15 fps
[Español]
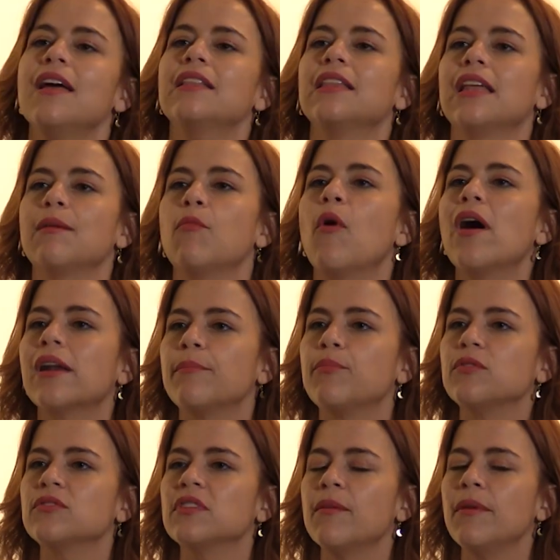tenemos la
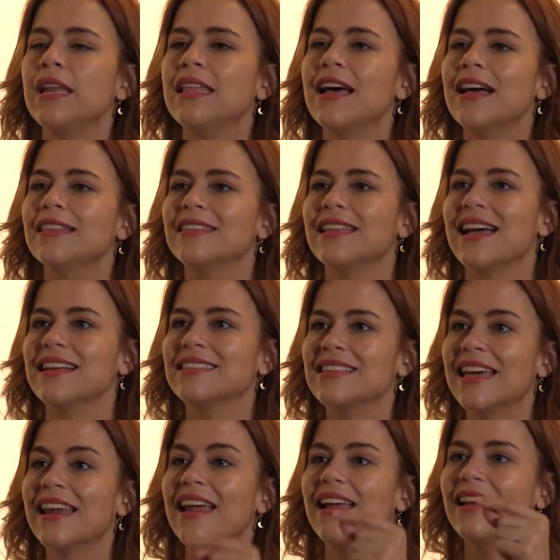responsabilidad de
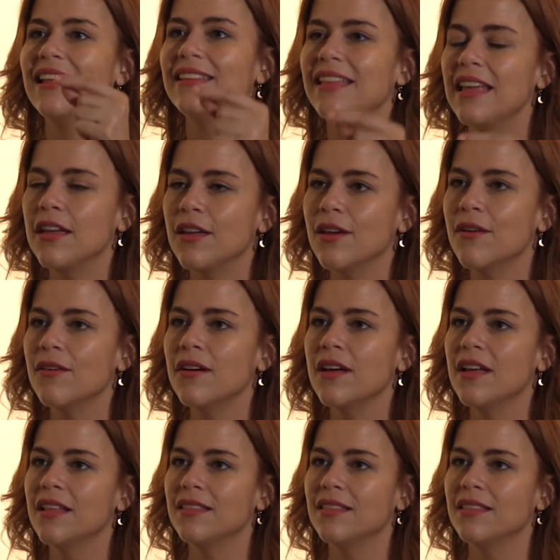hacer litigio,